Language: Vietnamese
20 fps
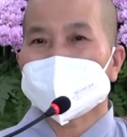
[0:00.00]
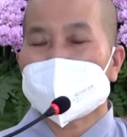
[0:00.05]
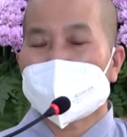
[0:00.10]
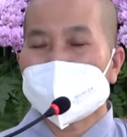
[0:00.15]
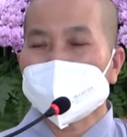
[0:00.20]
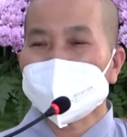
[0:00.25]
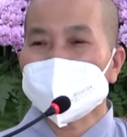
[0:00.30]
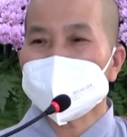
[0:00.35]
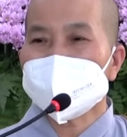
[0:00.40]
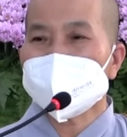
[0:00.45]

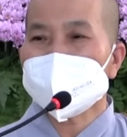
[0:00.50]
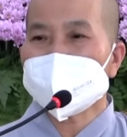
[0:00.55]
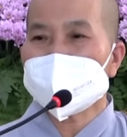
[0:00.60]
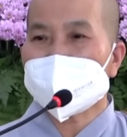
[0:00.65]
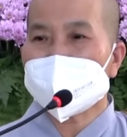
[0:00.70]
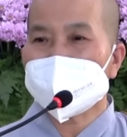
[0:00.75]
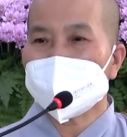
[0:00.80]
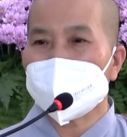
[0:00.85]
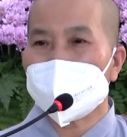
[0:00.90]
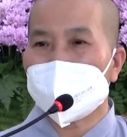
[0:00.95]
tán
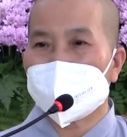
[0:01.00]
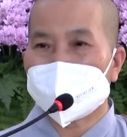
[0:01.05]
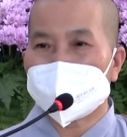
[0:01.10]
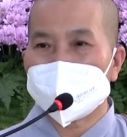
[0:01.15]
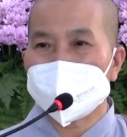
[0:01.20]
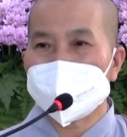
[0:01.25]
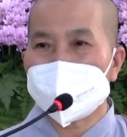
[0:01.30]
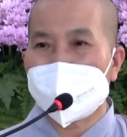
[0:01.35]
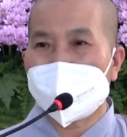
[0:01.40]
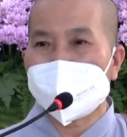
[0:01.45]
dương hay
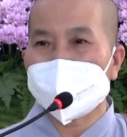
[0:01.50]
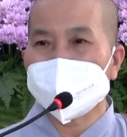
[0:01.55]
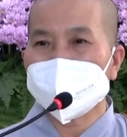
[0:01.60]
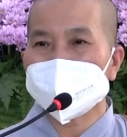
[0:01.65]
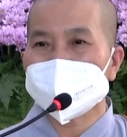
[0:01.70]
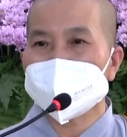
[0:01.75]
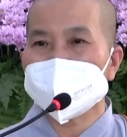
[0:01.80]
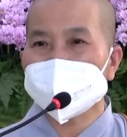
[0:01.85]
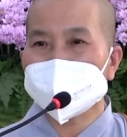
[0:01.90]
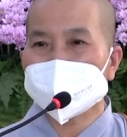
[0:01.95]
hủy báng
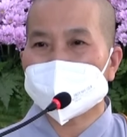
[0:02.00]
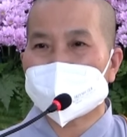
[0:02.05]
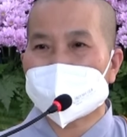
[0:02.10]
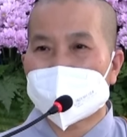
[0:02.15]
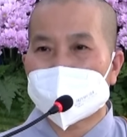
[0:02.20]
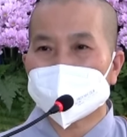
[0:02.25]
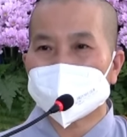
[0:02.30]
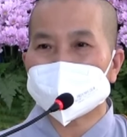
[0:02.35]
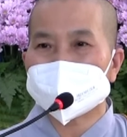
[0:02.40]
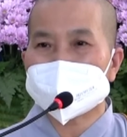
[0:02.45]
đừng
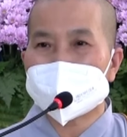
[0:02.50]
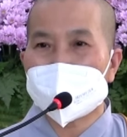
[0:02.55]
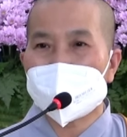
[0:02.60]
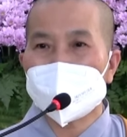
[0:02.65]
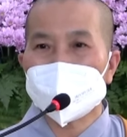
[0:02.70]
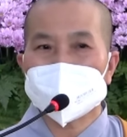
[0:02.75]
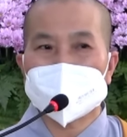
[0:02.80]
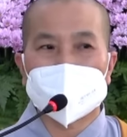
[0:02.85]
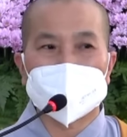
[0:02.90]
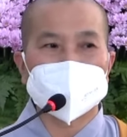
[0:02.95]
làm
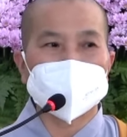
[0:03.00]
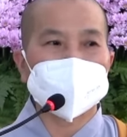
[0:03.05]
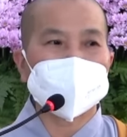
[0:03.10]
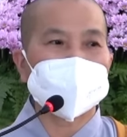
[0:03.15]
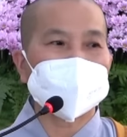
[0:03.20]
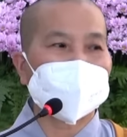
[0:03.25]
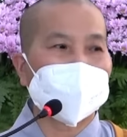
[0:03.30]
dao động